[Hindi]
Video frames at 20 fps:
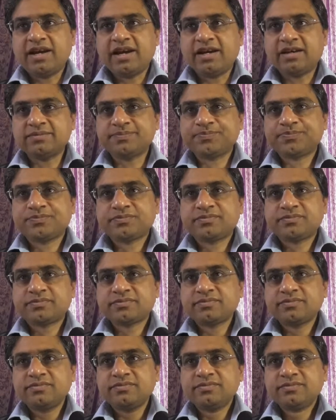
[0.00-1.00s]
करेगा
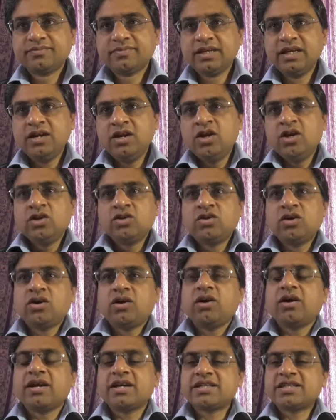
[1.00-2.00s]
तो
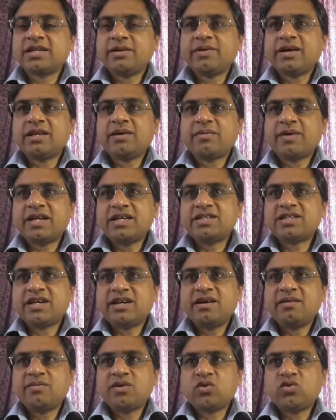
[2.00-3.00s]
इसके बाद हमारी
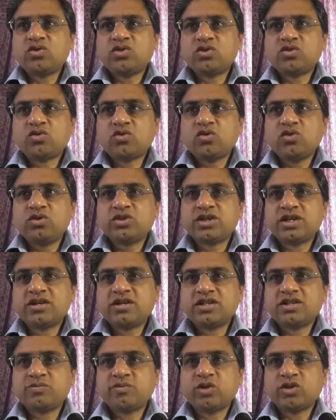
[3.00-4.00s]
स्टडी में कुछ रूल्स
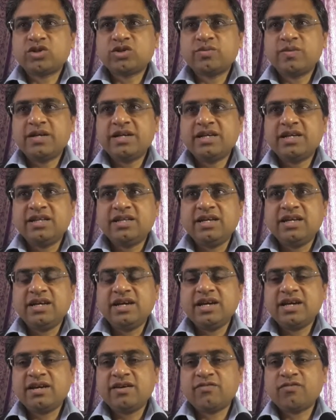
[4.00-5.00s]
एंड रिस्पॉन्सिबिलिटी दी
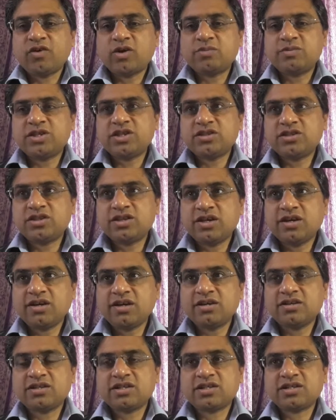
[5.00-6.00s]
गई इन्फॉर्मेशन
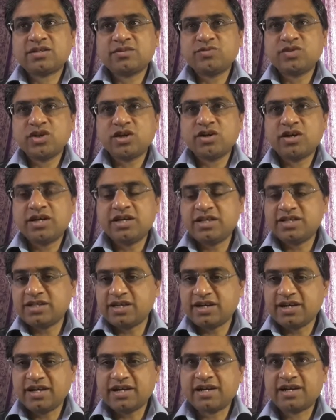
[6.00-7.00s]
सिस्टम सिक्योरिटी
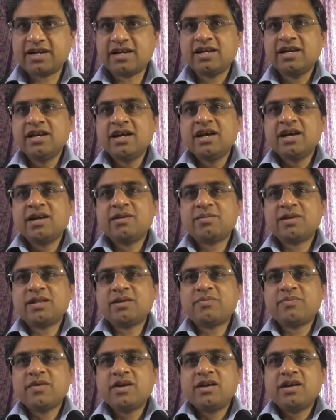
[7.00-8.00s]
से रिलेटेड कि
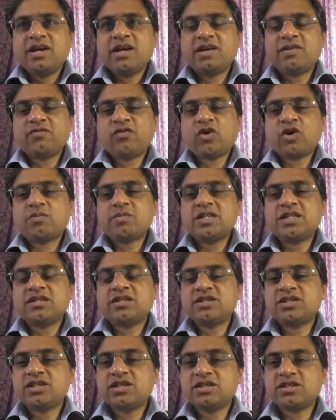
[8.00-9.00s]
मतलब
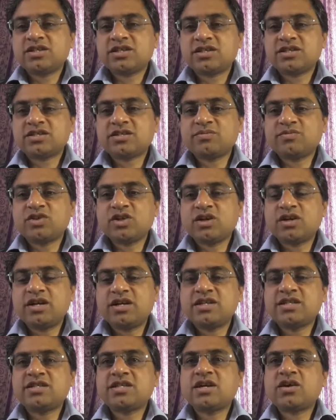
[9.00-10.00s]
इन्फॉर्मेशन सिस्टम
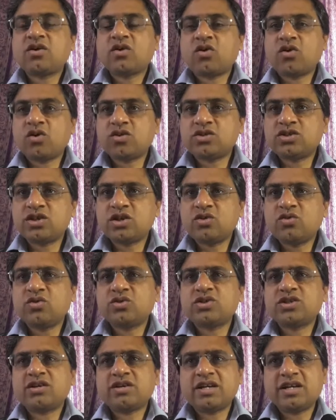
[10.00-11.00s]
सिक्योरिटी से कौन से
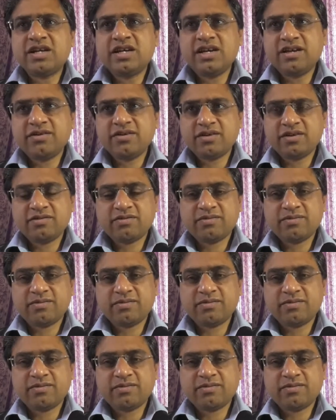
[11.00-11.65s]
लोग जनरली